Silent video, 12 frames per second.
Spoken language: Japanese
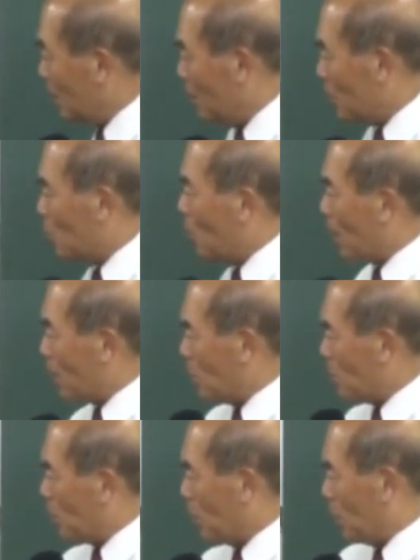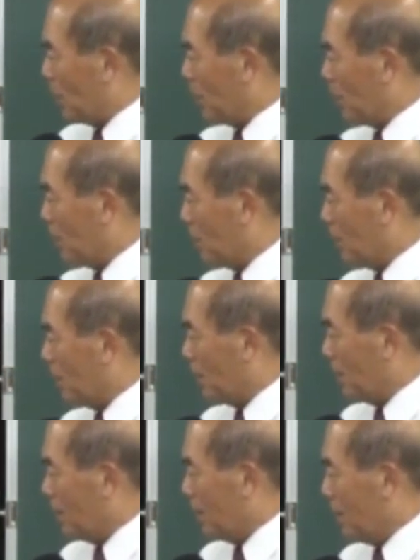昭和22年
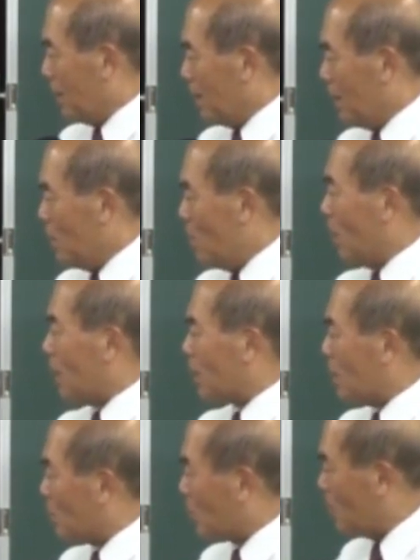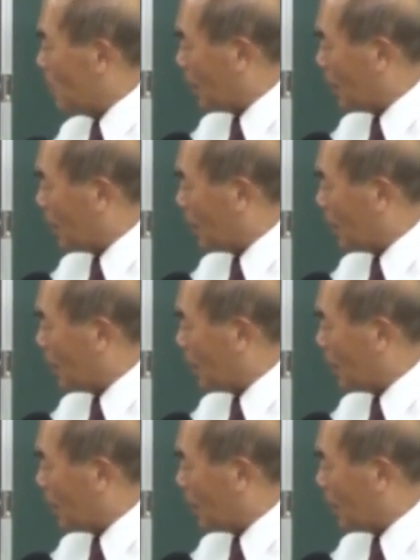日本が戦争に負